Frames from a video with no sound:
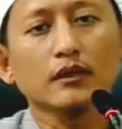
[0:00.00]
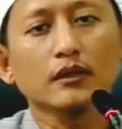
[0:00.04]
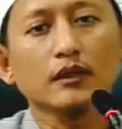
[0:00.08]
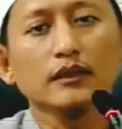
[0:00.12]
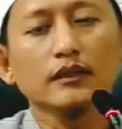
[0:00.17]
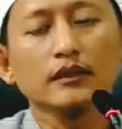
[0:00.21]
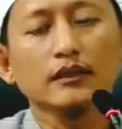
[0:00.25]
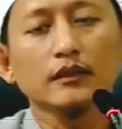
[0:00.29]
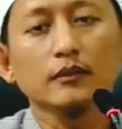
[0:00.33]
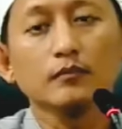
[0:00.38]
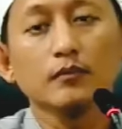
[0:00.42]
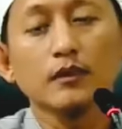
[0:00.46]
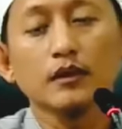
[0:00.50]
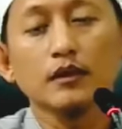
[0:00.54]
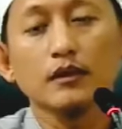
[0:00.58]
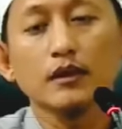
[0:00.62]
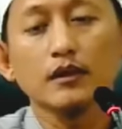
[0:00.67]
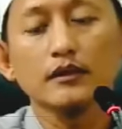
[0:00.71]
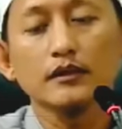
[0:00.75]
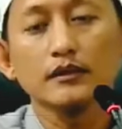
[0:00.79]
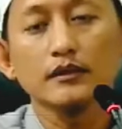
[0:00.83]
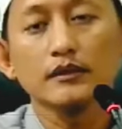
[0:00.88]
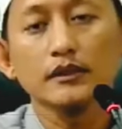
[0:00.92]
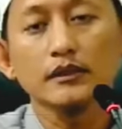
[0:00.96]
ini
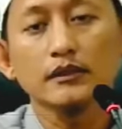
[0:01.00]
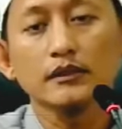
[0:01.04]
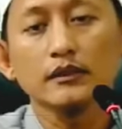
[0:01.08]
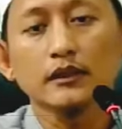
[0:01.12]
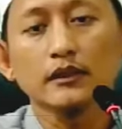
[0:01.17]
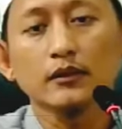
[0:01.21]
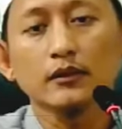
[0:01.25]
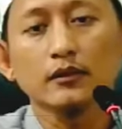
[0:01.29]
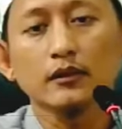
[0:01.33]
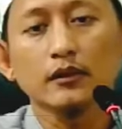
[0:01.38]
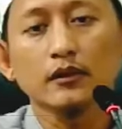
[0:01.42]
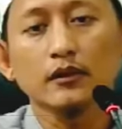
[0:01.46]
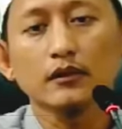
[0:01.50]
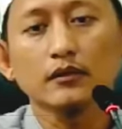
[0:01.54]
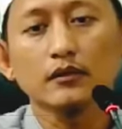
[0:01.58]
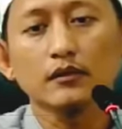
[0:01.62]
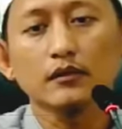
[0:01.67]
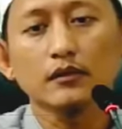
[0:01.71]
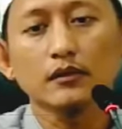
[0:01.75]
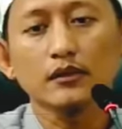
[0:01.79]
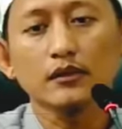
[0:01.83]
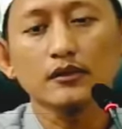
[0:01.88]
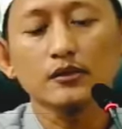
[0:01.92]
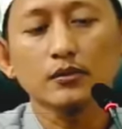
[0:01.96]
ibadah dicintai oleh Allah
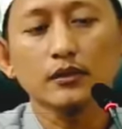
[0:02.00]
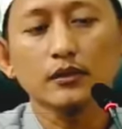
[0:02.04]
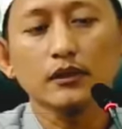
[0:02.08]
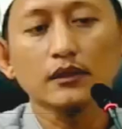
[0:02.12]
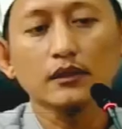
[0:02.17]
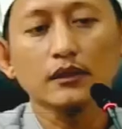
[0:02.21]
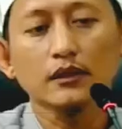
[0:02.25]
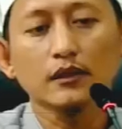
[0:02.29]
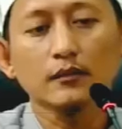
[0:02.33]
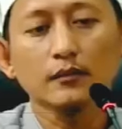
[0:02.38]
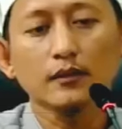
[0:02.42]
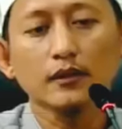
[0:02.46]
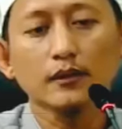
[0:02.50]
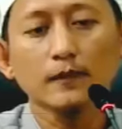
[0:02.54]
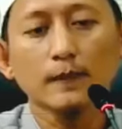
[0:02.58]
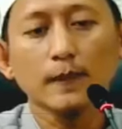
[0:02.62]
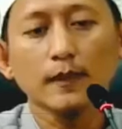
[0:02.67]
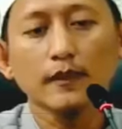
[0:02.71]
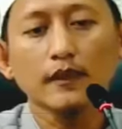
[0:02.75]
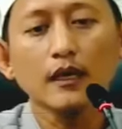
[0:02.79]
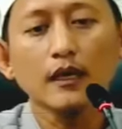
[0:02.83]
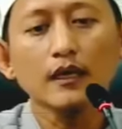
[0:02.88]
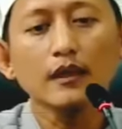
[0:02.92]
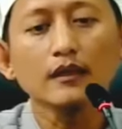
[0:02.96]
kecuali dengan apa?
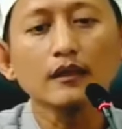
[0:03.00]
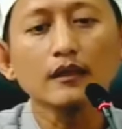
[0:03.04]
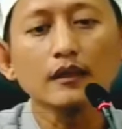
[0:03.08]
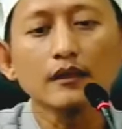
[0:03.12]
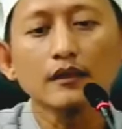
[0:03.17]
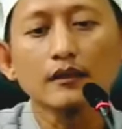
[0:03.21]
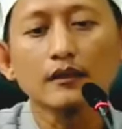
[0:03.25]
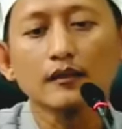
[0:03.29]
Dalil.